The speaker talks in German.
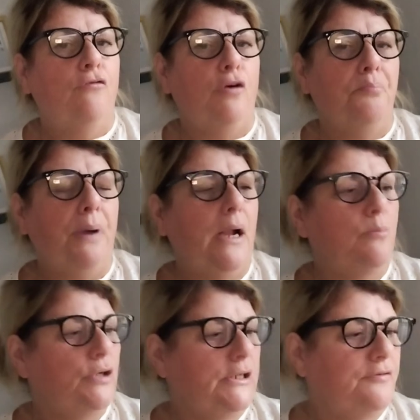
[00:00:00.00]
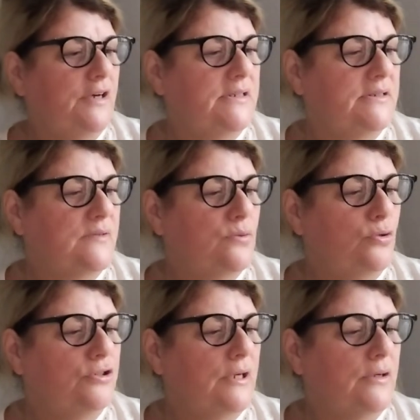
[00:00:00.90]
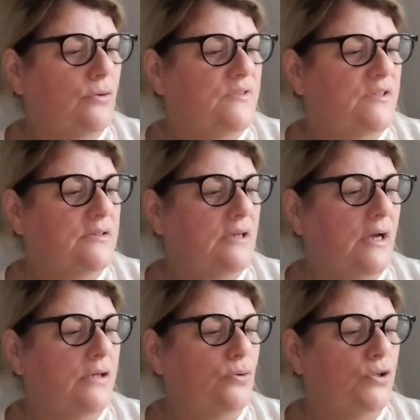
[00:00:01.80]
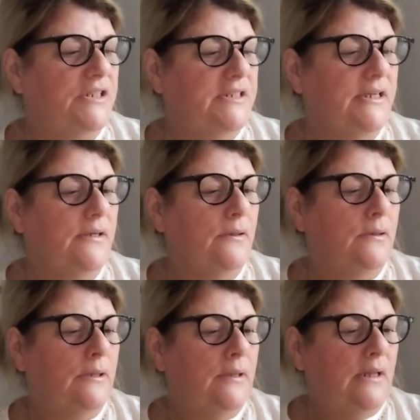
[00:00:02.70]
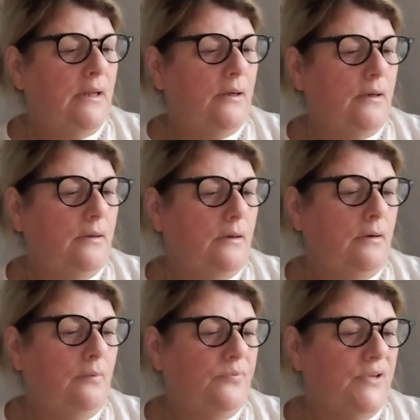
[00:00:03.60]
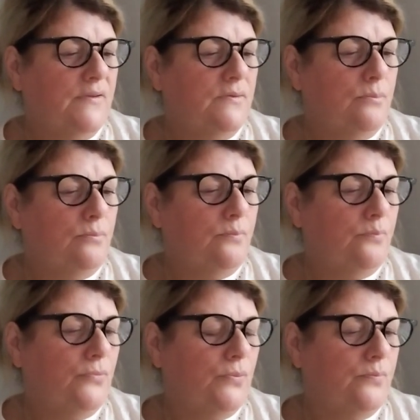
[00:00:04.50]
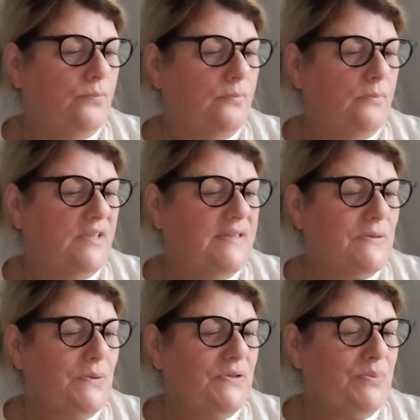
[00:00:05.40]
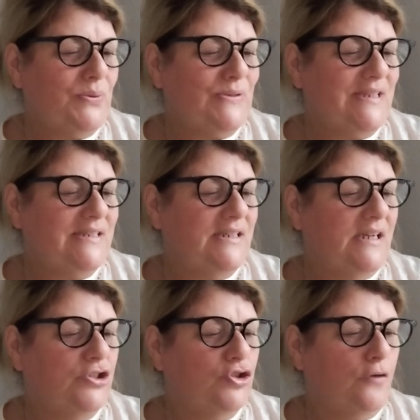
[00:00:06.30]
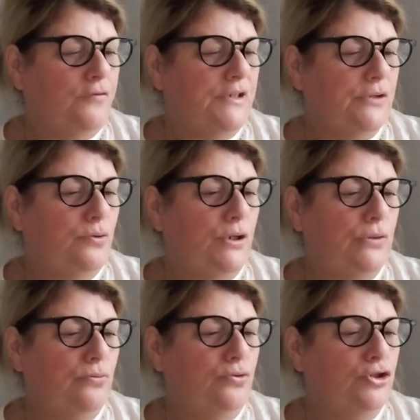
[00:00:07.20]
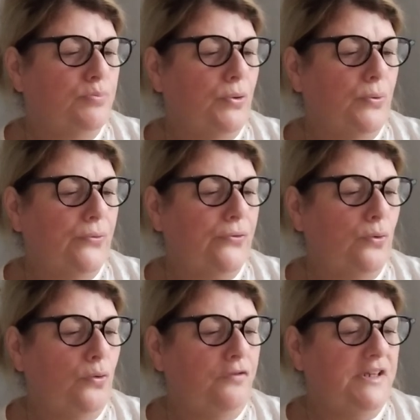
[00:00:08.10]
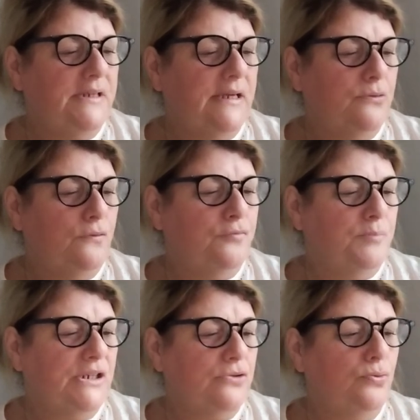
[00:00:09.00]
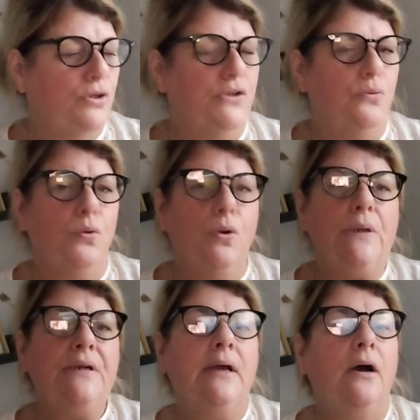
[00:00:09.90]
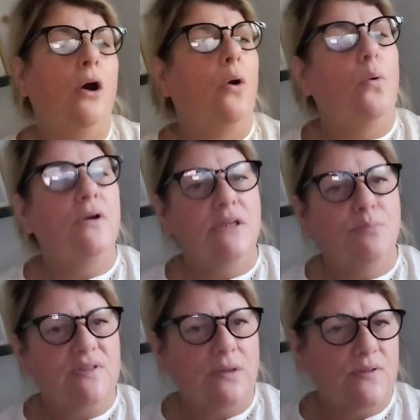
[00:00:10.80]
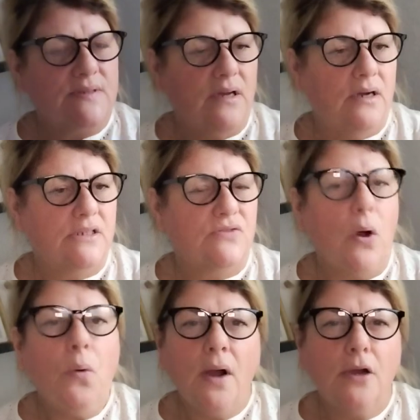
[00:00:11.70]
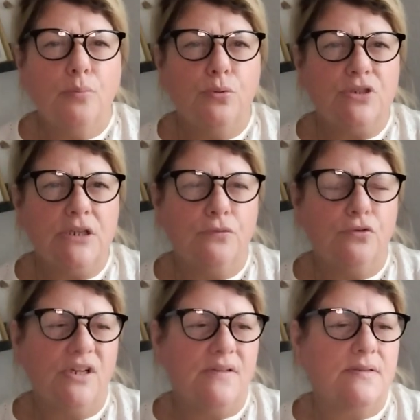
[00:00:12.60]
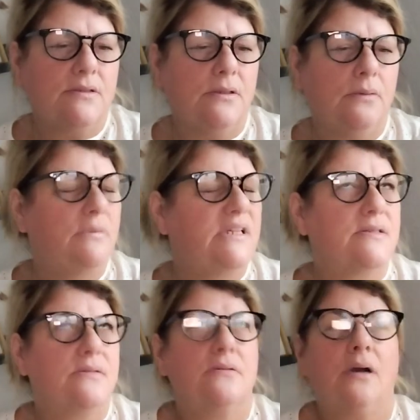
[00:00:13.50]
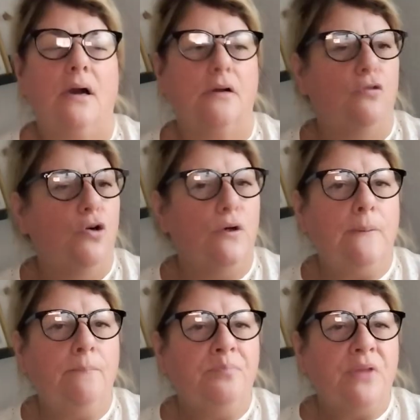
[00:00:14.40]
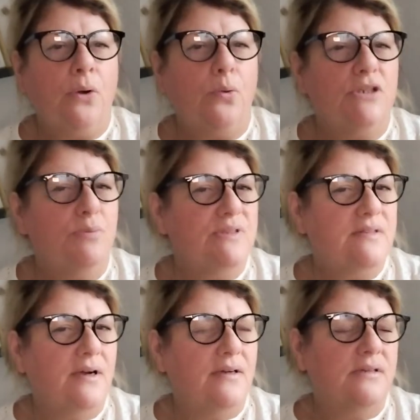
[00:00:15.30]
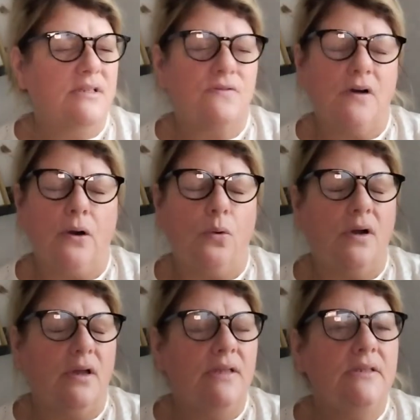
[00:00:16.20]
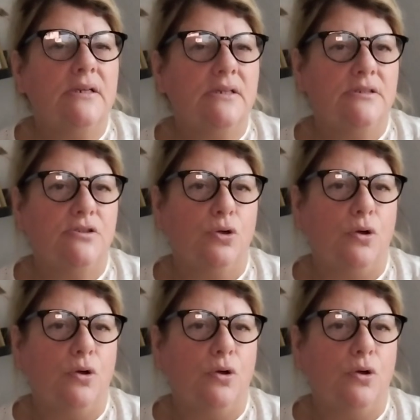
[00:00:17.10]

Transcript: Vom Palmolive hatte ich das Ultrakonzentrat Orchidee. Ähm, 600 96% Inhaltsstoffe natürlichen Ursprungs, hochwertiger Duft mit natürlichen Ölen. Und ich muss auch sagen, es war auch ein Angebot irgendwo jetzt die letzten Tage, Wochen. Und ich muss sagen, das war auch richtig, richtig